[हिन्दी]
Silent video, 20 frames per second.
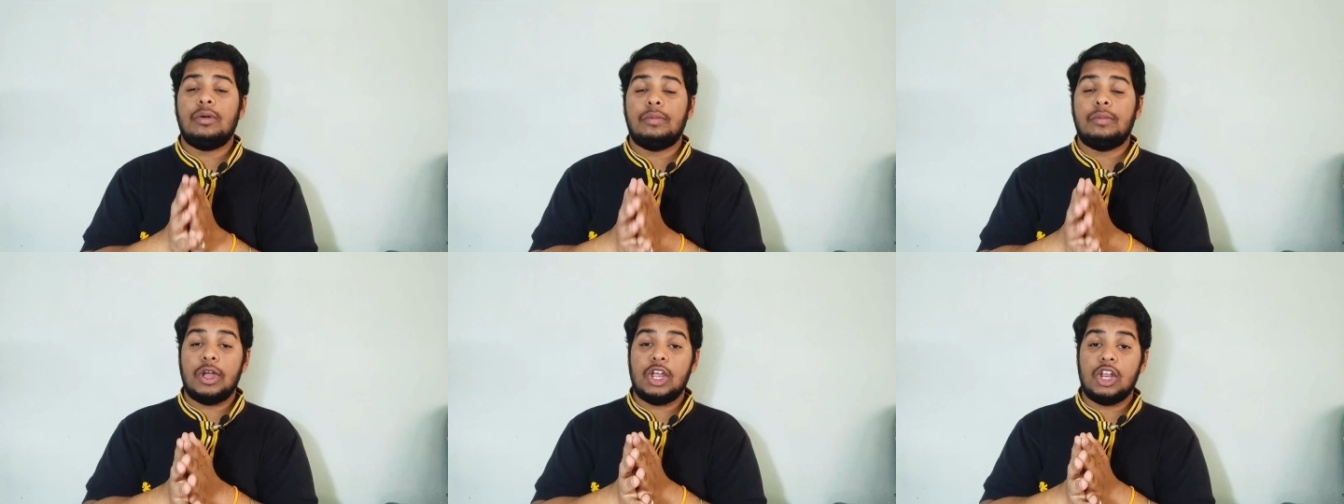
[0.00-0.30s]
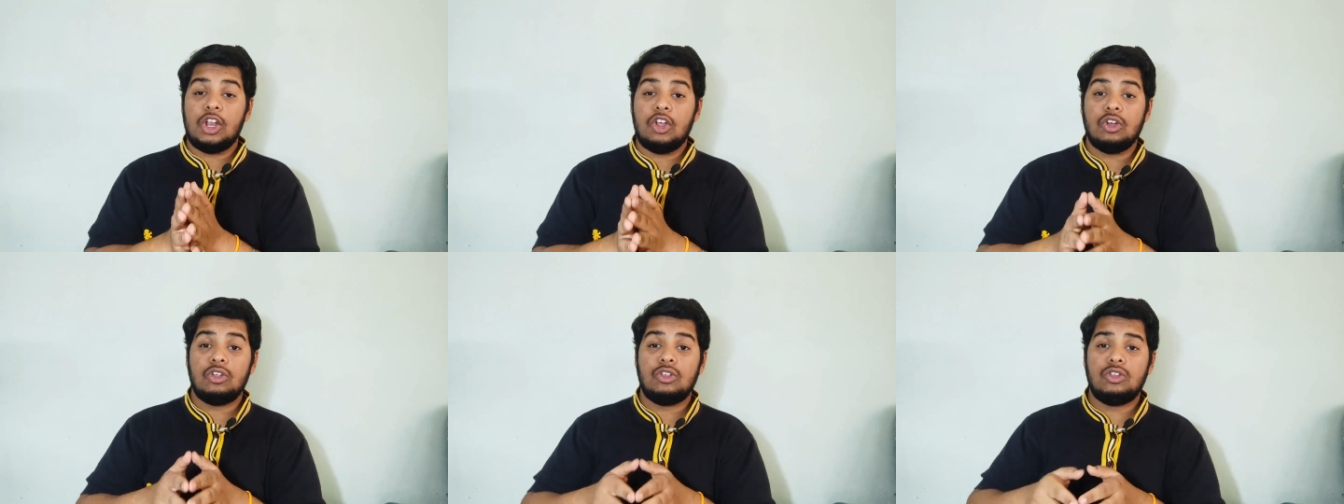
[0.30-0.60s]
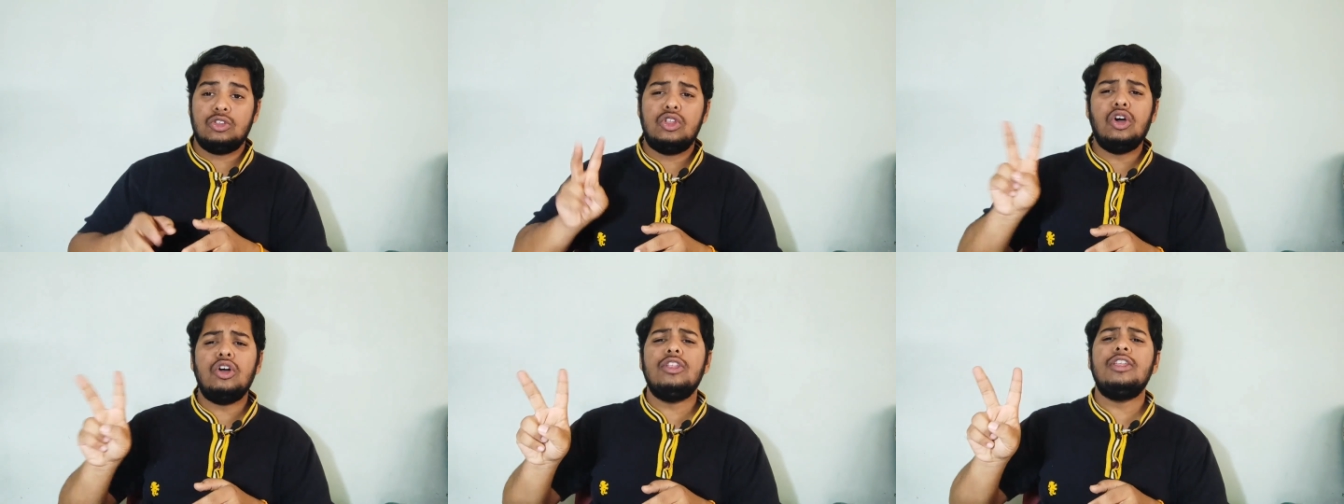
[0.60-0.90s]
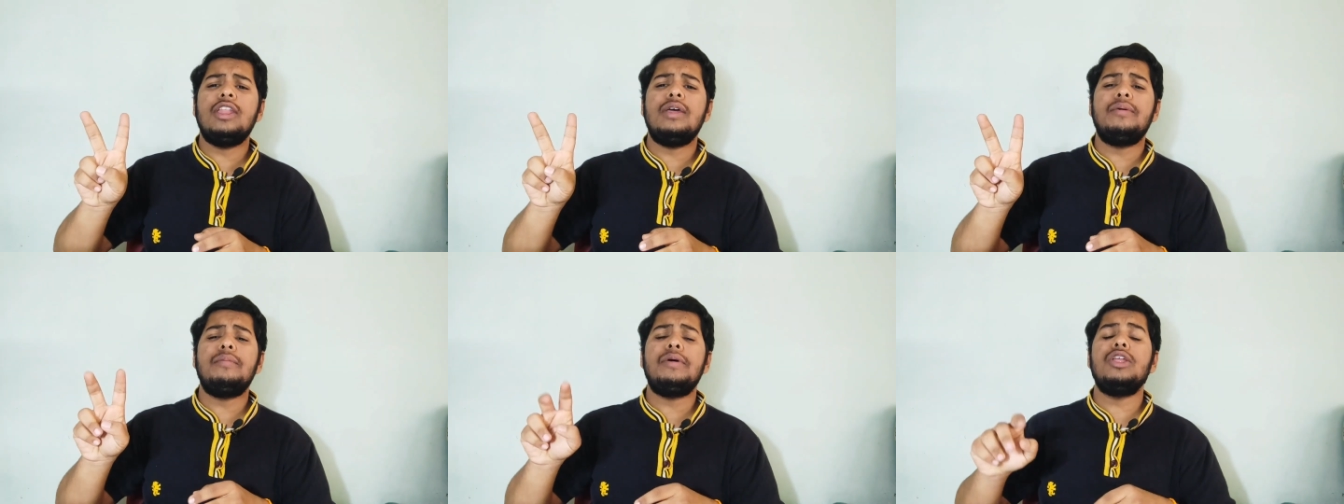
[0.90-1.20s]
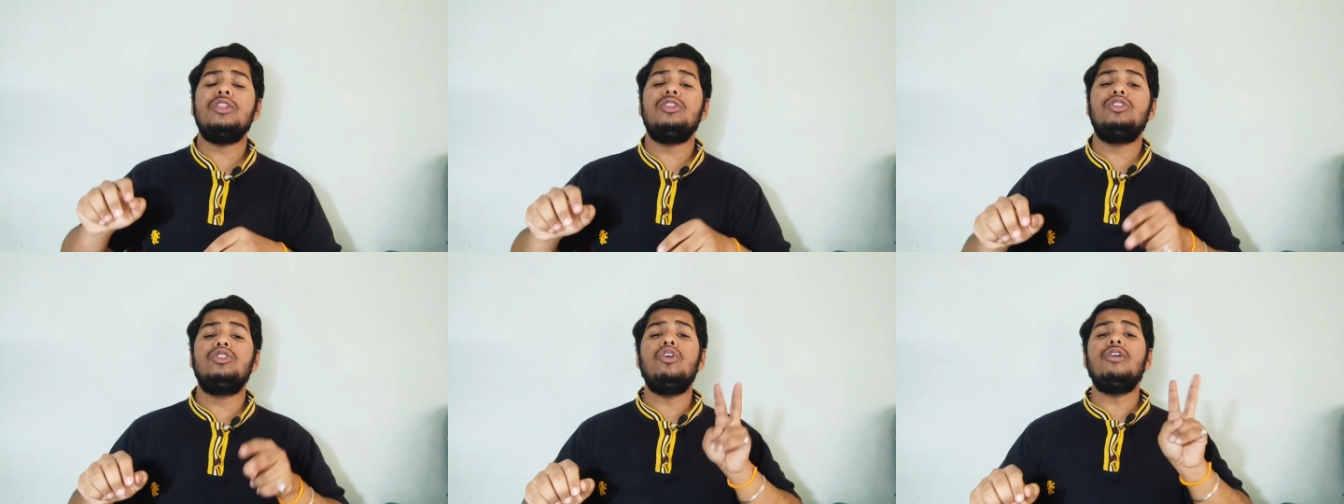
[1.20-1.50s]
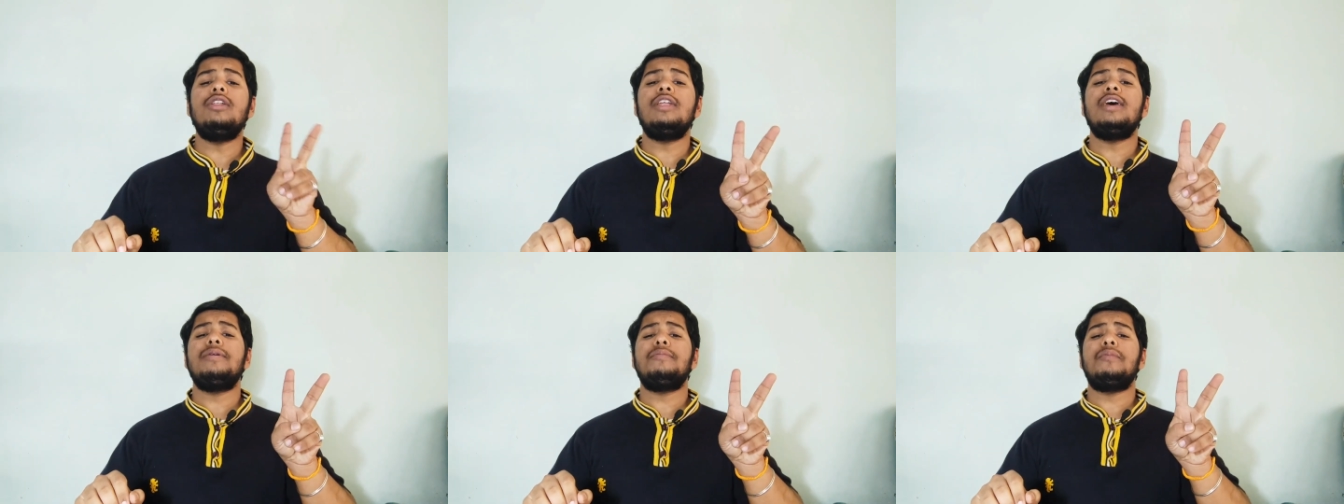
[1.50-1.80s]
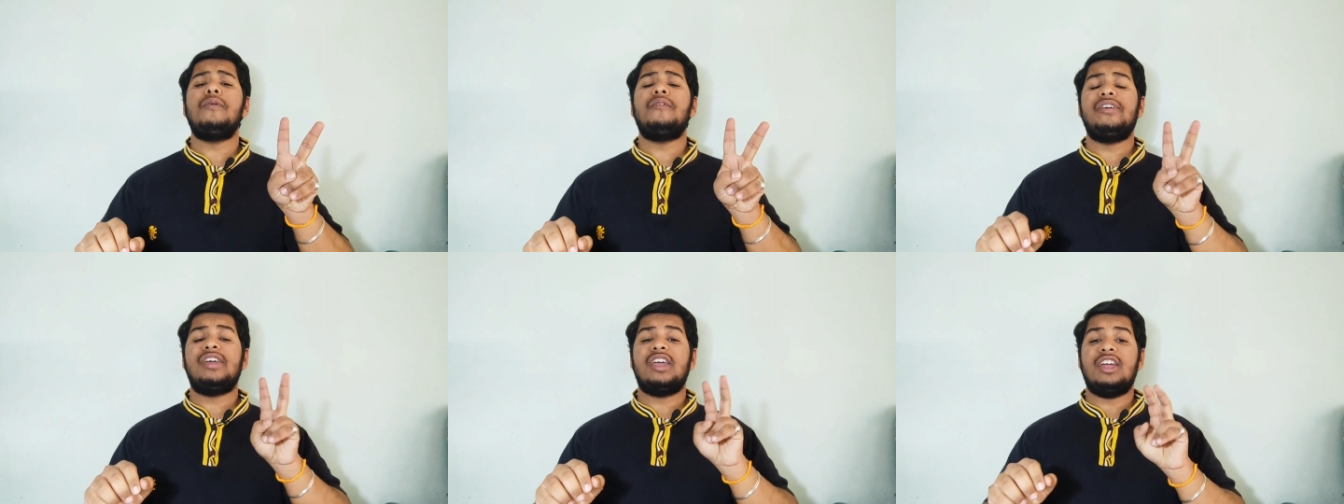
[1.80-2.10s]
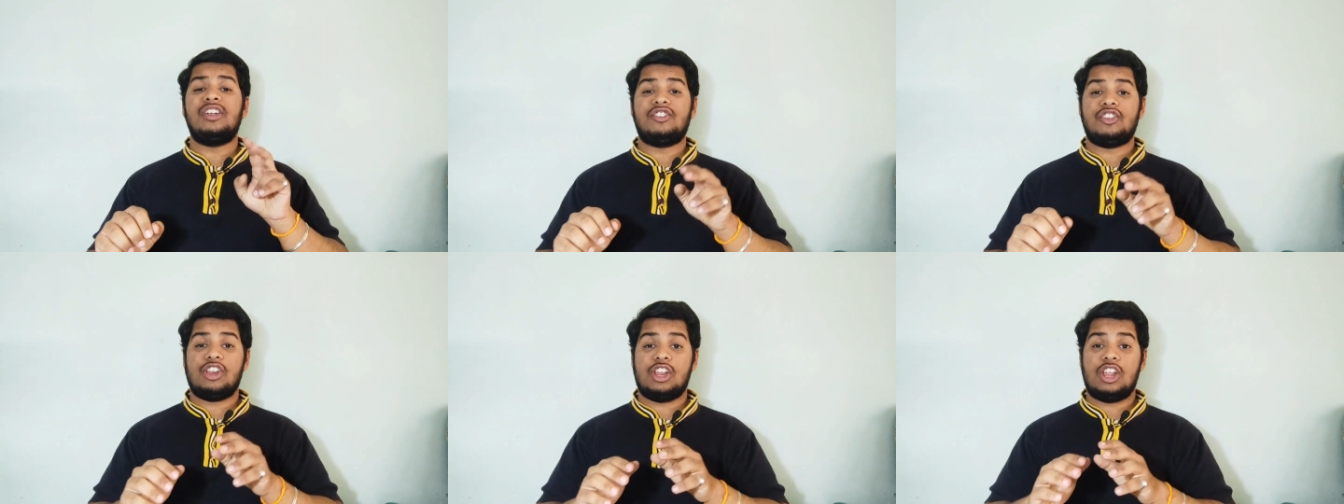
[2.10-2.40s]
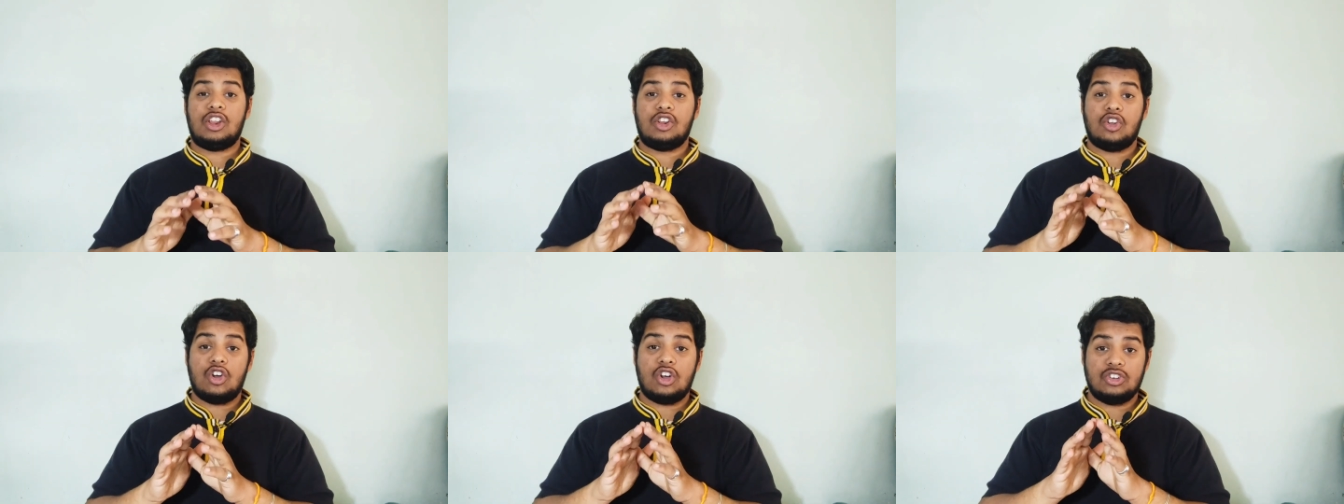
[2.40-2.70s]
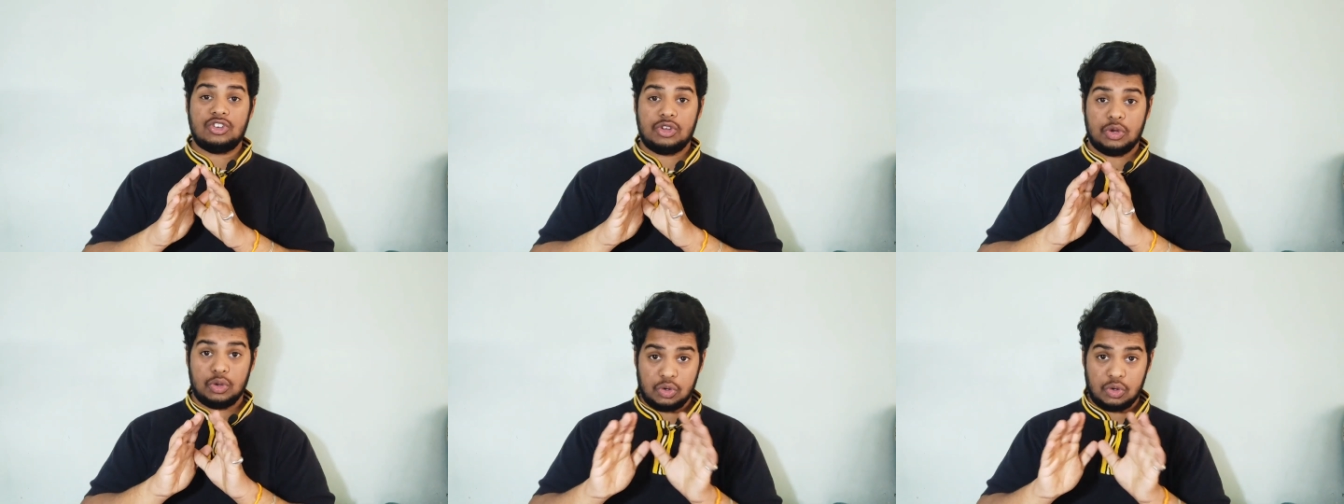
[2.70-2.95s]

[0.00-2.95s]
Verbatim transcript: भाई लोग दो दिनों में दो नए मूवी के ट्रेलर लॉन्च